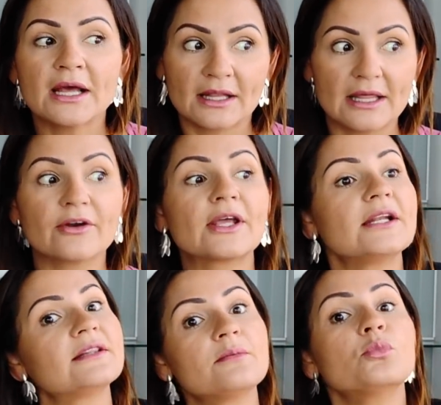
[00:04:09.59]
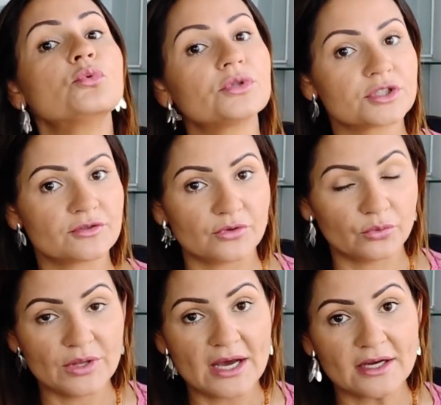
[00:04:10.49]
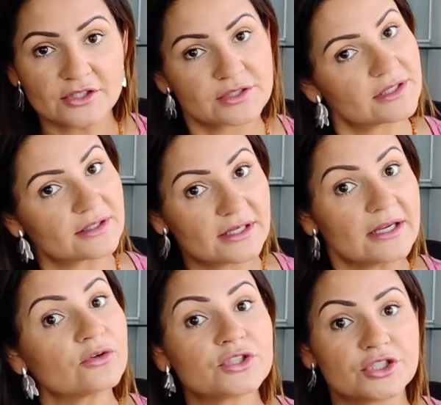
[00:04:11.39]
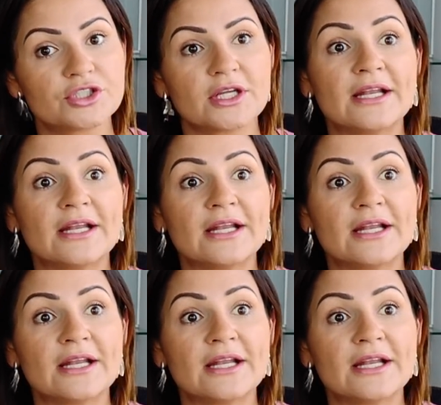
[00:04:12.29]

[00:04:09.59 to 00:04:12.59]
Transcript: Claro que ele tem muitas dificuldades ainda, ele é autista,